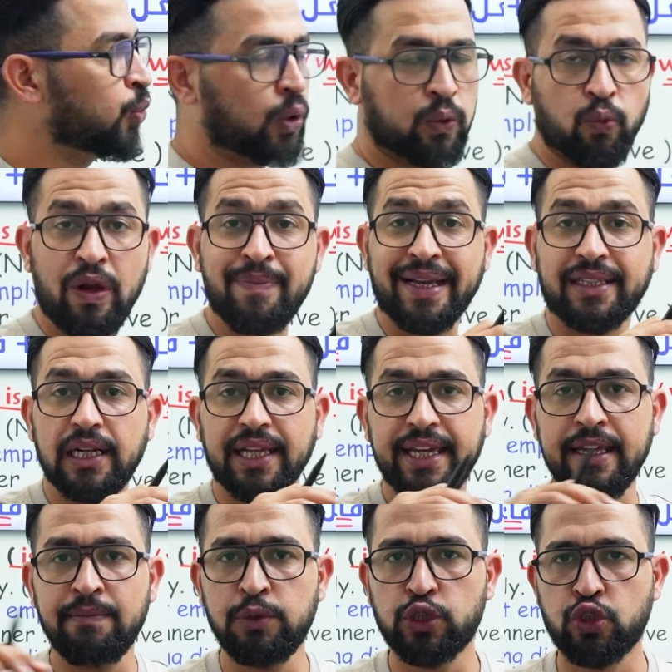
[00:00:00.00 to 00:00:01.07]
الول وين ما
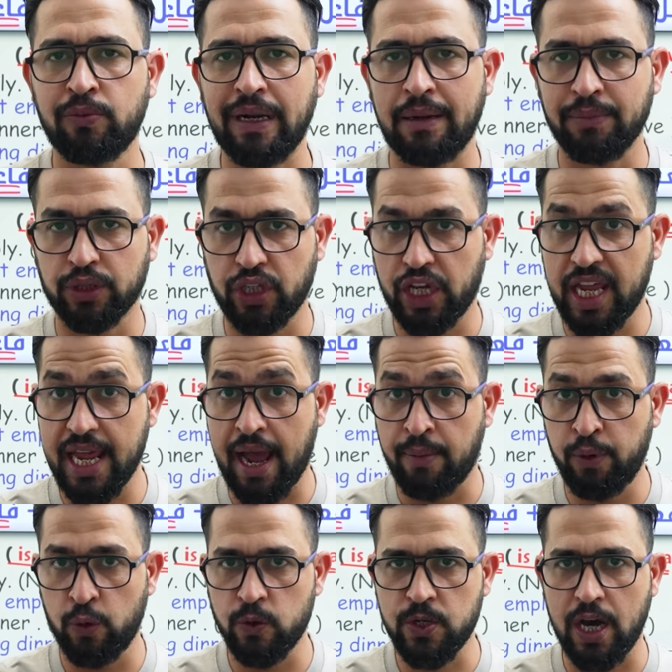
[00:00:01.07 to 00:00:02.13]
تلقيه بالجمله اللي معطيك اياها
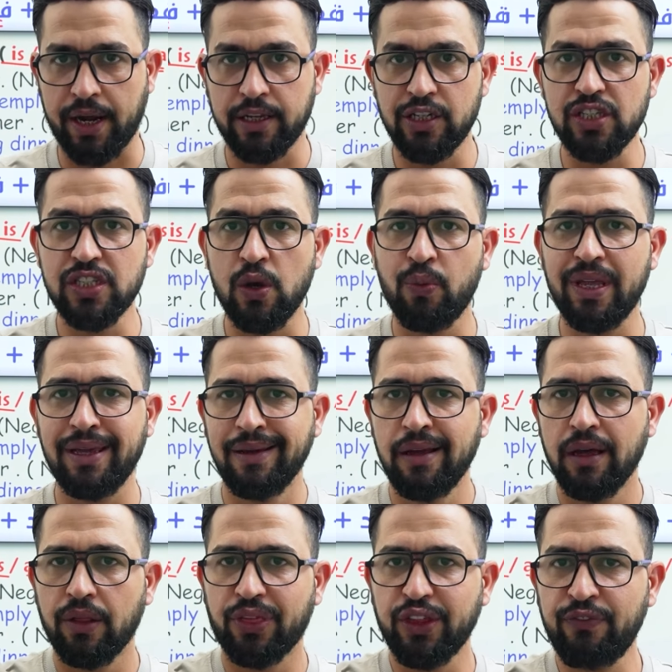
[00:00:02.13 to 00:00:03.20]
بالوزاري شو تسوي؟
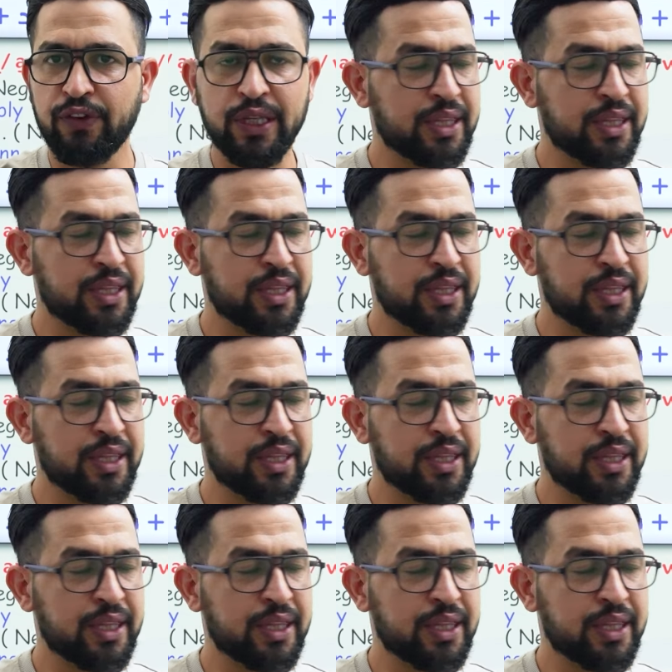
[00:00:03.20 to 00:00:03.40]
ضيف